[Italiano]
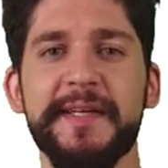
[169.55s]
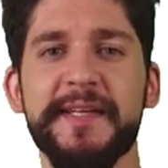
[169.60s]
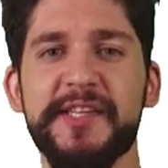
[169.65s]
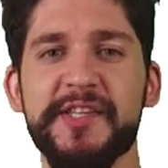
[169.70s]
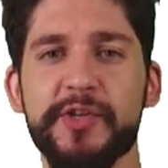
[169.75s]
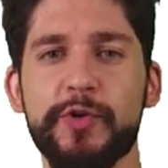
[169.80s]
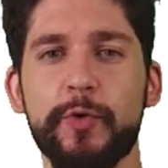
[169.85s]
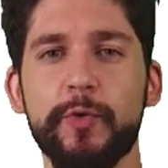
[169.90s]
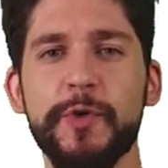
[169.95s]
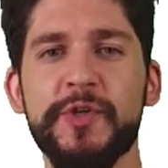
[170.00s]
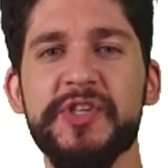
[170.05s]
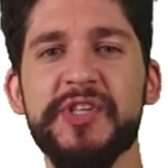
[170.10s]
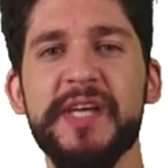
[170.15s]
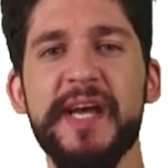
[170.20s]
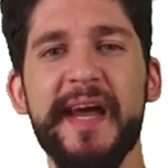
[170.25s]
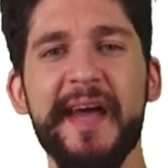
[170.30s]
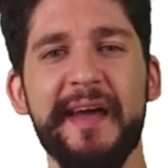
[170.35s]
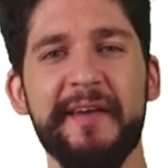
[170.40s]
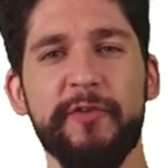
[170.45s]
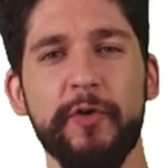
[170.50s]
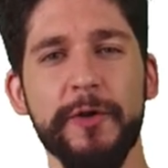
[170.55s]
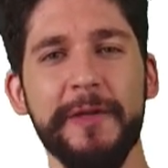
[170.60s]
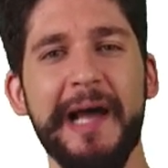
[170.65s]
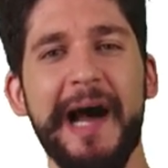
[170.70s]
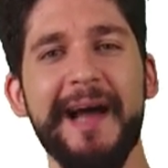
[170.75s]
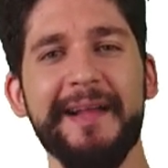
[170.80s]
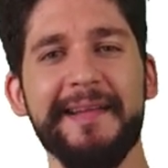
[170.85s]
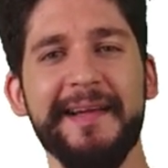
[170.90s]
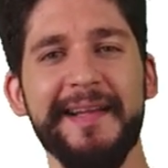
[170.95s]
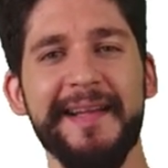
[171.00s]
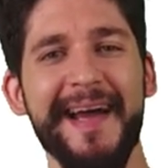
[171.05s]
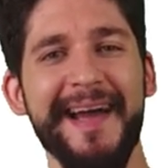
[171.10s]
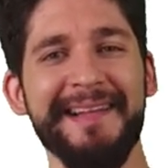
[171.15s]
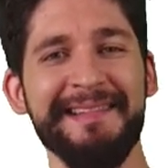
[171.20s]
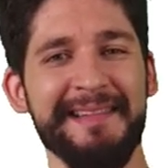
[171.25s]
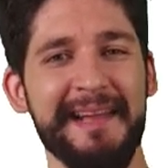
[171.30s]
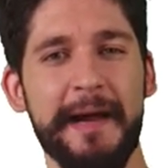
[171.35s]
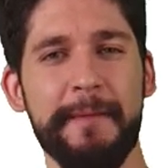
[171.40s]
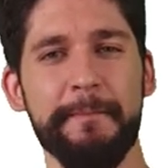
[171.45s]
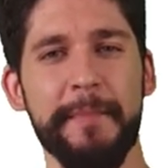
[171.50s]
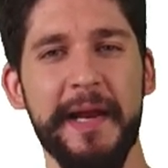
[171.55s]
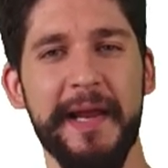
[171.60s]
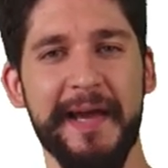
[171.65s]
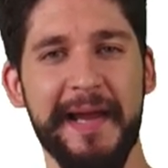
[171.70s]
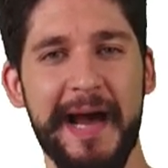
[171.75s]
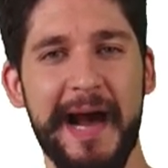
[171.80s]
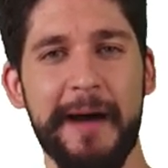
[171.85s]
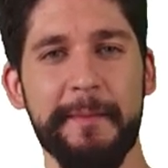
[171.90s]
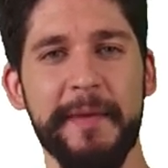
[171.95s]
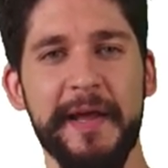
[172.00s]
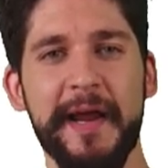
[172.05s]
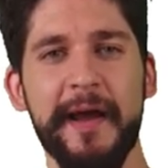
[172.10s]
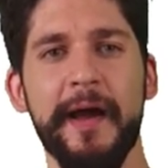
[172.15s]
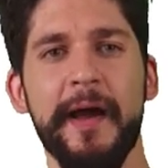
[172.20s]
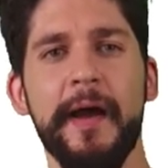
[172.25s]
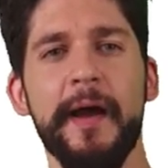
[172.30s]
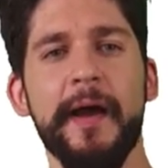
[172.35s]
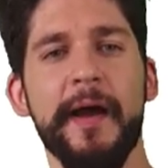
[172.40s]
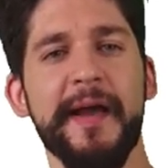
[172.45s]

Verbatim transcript: discusse e votate da entrambe le Camere